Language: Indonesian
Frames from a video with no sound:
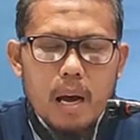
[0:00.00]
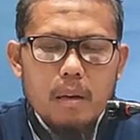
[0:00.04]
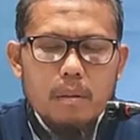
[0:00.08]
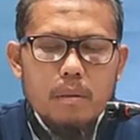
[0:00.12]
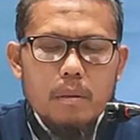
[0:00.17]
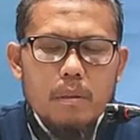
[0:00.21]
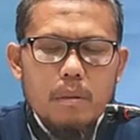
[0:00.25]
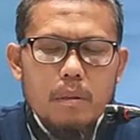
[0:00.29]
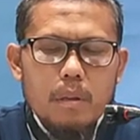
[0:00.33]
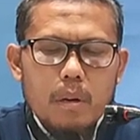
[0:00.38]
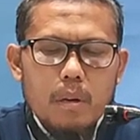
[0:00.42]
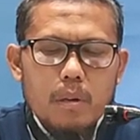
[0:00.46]

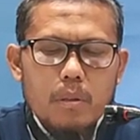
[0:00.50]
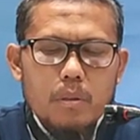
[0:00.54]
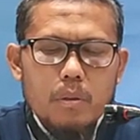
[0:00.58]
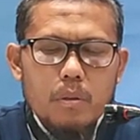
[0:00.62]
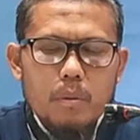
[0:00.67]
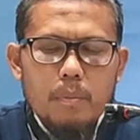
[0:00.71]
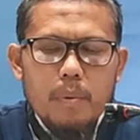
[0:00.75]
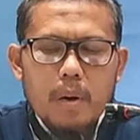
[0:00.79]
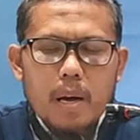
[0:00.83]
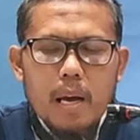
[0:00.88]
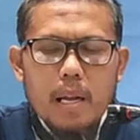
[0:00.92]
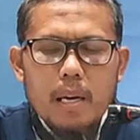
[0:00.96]
Allah
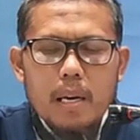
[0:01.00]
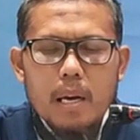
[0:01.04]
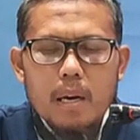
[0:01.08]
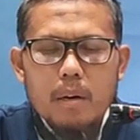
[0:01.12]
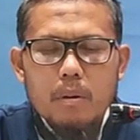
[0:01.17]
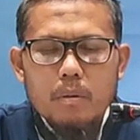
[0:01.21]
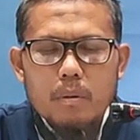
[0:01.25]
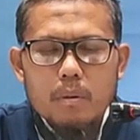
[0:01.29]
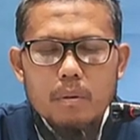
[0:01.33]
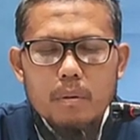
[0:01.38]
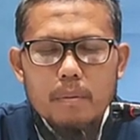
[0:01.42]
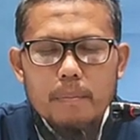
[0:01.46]

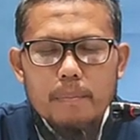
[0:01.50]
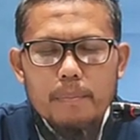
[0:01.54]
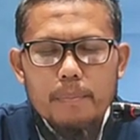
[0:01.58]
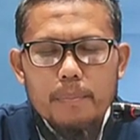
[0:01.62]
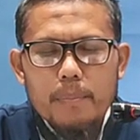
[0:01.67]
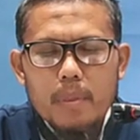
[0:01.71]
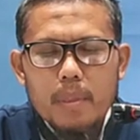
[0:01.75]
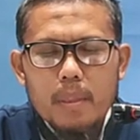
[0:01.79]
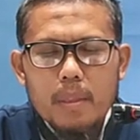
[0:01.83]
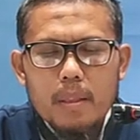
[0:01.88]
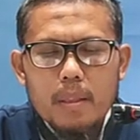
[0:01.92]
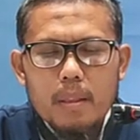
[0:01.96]
Subhanahu
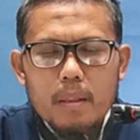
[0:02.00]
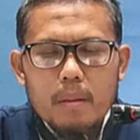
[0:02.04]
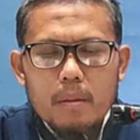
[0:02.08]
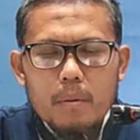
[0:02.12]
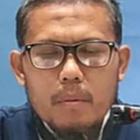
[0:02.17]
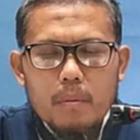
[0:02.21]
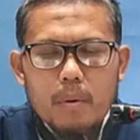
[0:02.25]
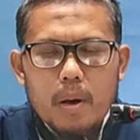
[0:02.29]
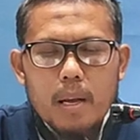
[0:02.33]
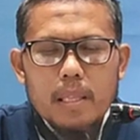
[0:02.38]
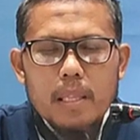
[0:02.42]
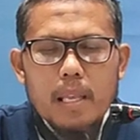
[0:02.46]

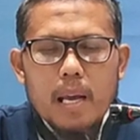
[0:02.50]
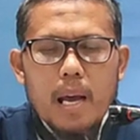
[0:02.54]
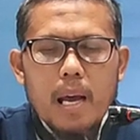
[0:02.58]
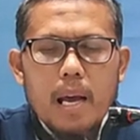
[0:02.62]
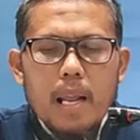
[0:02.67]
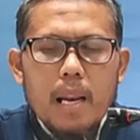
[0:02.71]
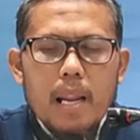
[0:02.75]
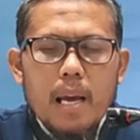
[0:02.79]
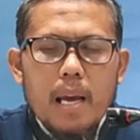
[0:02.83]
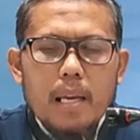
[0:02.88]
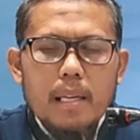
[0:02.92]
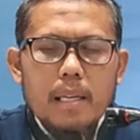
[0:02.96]
wa
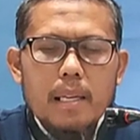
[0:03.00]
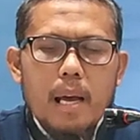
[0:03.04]
taala.